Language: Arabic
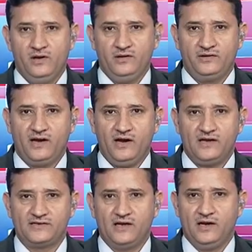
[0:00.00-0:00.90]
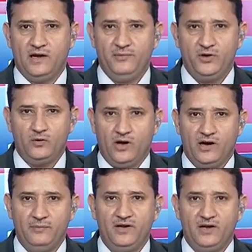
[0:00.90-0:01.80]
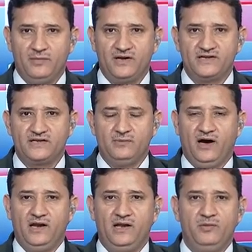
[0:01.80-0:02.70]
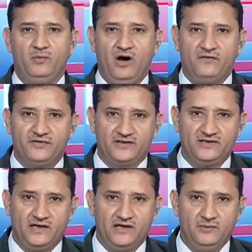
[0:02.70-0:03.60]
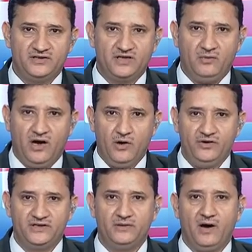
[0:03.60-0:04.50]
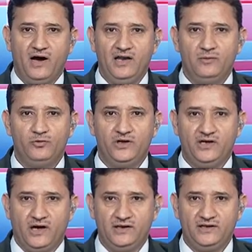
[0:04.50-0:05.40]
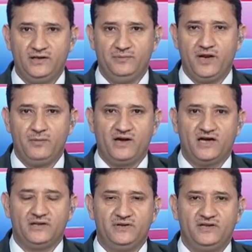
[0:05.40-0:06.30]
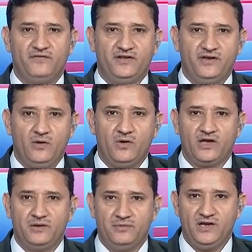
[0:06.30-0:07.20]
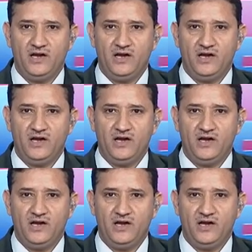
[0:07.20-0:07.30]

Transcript: ترأس الأمين العام للمجلس المحلي بمحافظة عدن بدر معاون اجتماعا لمدير عدد من المكاتب التنفيذية والخدمية